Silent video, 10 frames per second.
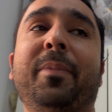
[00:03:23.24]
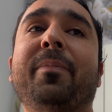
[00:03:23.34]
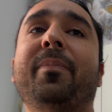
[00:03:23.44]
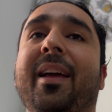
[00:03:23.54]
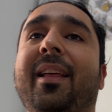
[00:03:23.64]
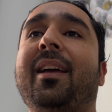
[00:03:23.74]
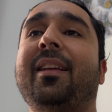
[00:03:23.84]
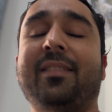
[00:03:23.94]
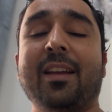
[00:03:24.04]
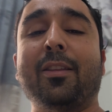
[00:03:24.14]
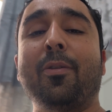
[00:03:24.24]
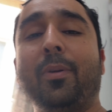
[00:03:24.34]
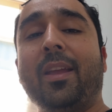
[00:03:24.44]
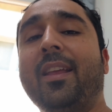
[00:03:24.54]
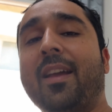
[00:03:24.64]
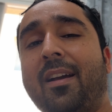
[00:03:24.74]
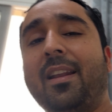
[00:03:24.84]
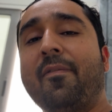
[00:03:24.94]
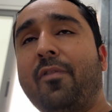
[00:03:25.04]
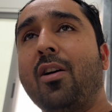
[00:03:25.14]
मतलब मैं चाहता हूँ कि
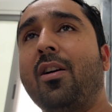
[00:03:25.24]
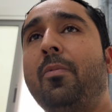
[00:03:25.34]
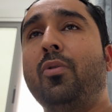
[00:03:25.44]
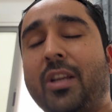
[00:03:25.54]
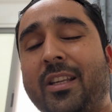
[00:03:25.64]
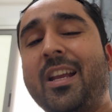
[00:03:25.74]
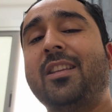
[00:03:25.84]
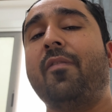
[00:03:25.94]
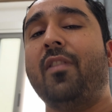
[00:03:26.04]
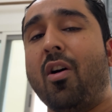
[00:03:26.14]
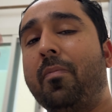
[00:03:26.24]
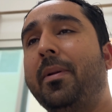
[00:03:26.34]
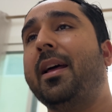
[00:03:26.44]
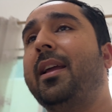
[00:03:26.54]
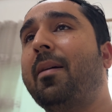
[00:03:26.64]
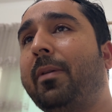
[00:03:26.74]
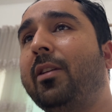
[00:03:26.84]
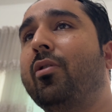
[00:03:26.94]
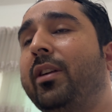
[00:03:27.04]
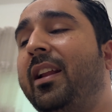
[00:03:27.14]
अगला व्लॉग हम कुछ अच्छा सा व्लॉग बनाएं आपके लिए
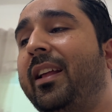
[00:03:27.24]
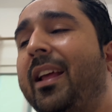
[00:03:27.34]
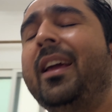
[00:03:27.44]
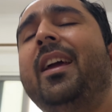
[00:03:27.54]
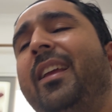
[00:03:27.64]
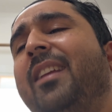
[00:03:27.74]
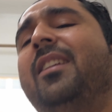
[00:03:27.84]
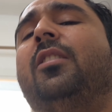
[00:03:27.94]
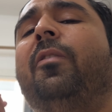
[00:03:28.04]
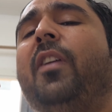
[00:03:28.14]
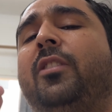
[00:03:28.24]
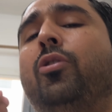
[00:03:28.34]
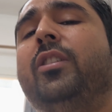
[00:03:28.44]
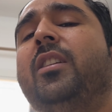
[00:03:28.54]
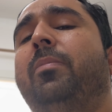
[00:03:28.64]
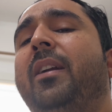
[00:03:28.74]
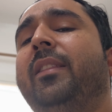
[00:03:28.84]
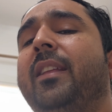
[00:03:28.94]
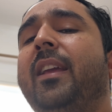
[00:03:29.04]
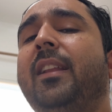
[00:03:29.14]
कॉन्टेंट लेकर आए ये जस्ट सिर्फ एक छोटी सी अपडेट
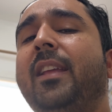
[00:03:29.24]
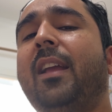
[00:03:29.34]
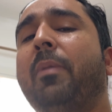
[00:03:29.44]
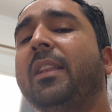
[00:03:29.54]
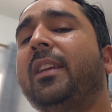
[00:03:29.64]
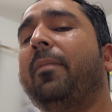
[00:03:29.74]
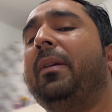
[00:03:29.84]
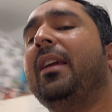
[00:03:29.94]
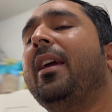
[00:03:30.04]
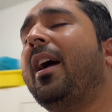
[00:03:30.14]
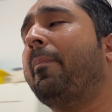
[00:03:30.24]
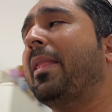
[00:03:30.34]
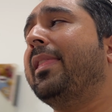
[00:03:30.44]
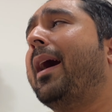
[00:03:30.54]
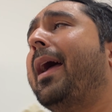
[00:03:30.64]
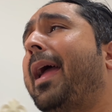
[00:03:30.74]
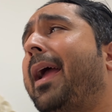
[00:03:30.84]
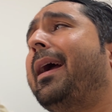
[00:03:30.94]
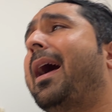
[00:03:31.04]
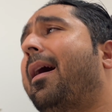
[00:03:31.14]
देने के लिए कि भाई जी अभी बंदा है
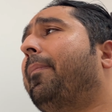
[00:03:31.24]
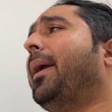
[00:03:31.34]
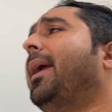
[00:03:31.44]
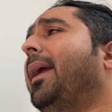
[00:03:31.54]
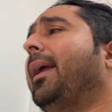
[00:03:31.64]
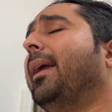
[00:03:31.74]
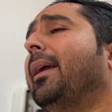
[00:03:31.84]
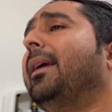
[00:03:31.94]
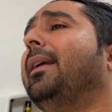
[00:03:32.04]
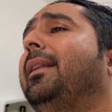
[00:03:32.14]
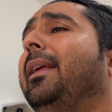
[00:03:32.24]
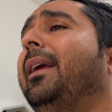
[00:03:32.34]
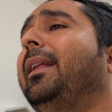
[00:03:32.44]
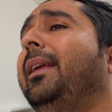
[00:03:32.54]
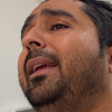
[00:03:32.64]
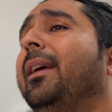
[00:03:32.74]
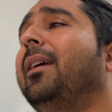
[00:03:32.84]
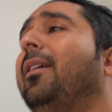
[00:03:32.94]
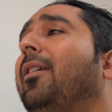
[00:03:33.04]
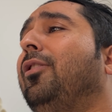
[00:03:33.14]
कहाँ पे ठीक है जी
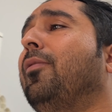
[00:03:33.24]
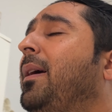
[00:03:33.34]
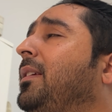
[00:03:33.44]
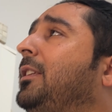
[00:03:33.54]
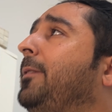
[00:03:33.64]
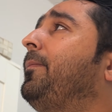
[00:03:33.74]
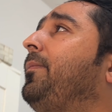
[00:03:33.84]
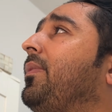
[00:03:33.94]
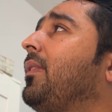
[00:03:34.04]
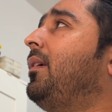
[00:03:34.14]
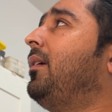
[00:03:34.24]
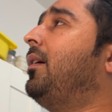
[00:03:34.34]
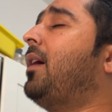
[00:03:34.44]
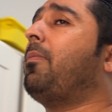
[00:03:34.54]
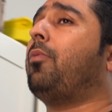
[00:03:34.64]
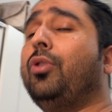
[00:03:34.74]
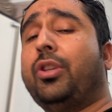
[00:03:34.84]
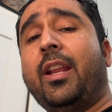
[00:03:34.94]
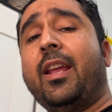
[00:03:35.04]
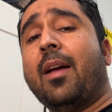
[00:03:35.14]
तो बस आप खुश
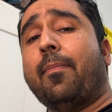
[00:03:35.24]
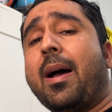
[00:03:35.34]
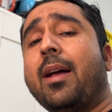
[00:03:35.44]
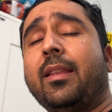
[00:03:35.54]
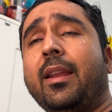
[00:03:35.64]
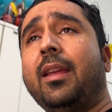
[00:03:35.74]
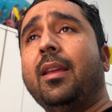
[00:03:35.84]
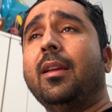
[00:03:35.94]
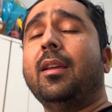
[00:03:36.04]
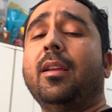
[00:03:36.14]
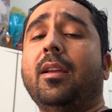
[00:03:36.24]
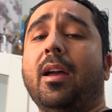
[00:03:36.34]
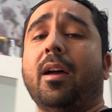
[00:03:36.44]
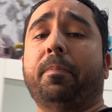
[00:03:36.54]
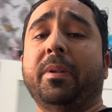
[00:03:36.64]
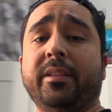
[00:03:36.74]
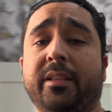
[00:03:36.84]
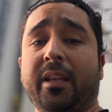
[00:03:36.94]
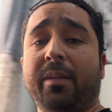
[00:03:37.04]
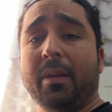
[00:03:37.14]
रहें आबाद रहें अपनी
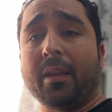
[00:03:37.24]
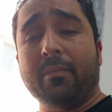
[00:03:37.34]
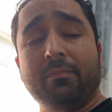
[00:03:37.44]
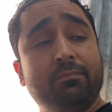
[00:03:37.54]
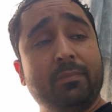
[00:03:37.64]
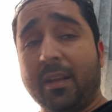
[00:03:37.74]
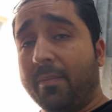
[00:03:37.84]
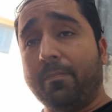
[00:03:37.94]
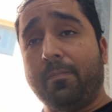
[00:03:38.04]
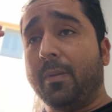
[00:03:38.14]
ज़िंदगी में मतलब